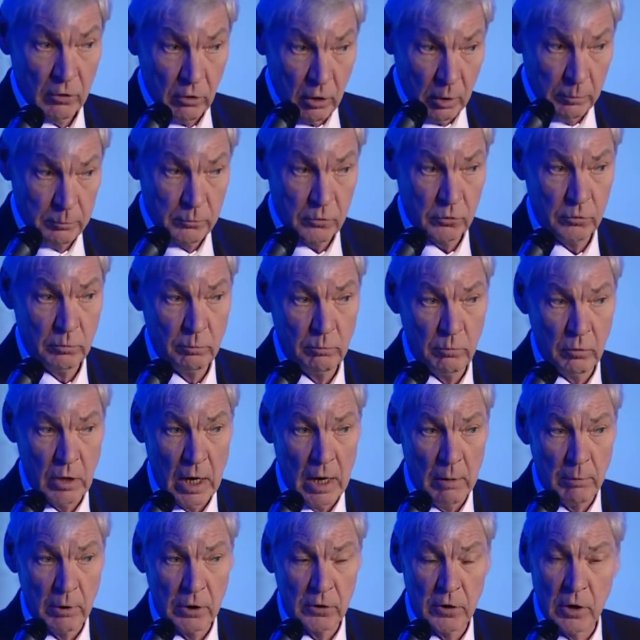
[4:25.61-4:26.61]
ob zum
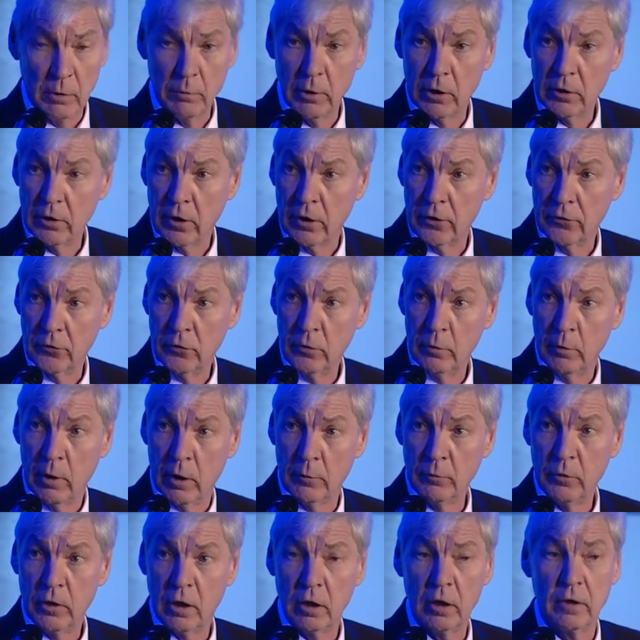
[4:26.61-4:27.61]
Arbeitnehmerinteressen überhaupt
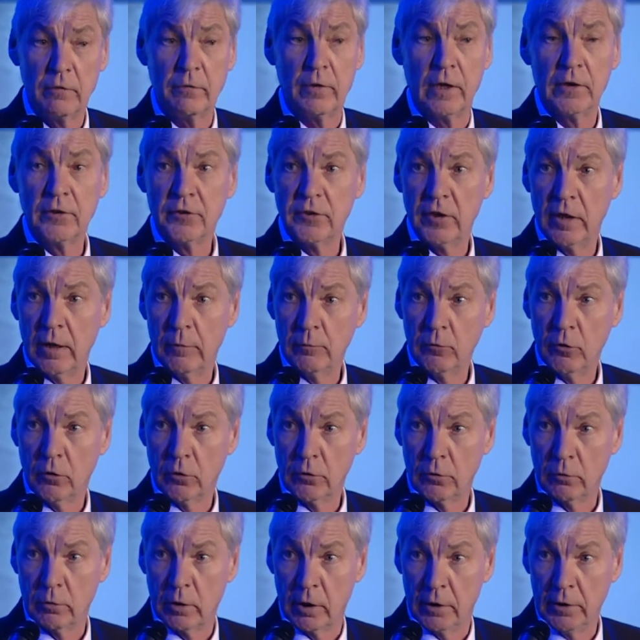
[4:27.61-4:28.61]
eine Relevanz haben dort
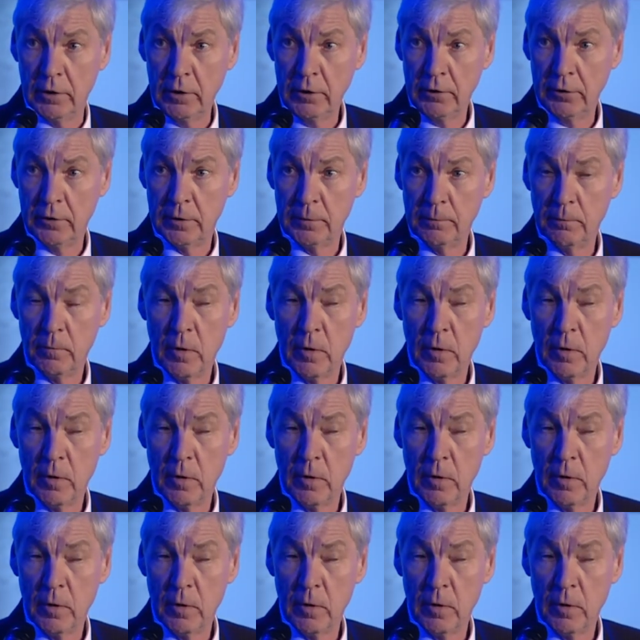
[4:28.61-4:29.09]
oder nicht.